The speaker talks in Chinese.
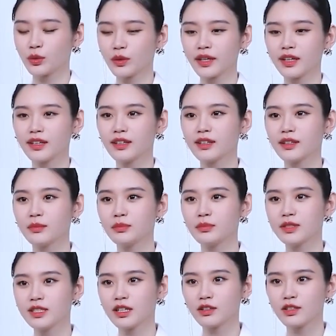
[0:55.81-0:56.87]
事实上，
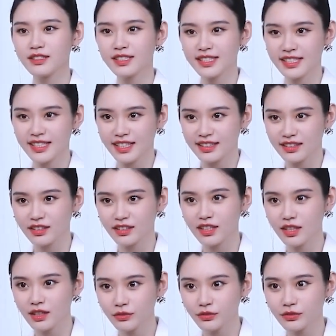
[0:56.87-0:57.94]
虽然奚梦瑶一
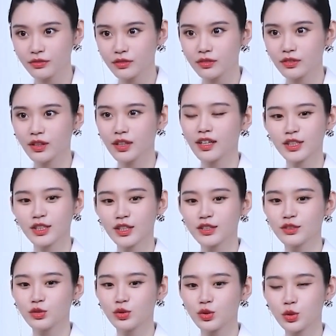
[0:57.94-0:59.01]
再强调自己孕
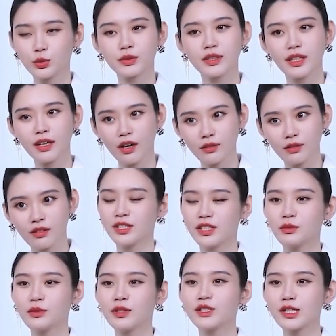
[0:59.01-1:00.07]
期发胖，但
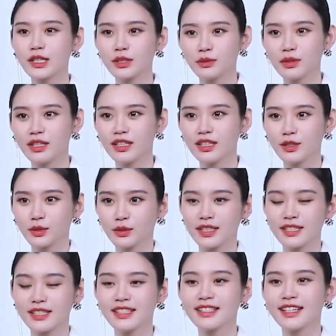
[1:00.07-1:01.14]
媒体拍到她产
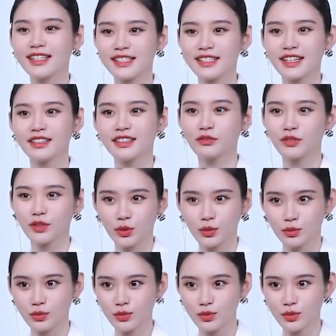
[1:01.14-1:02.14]
后几天前往月子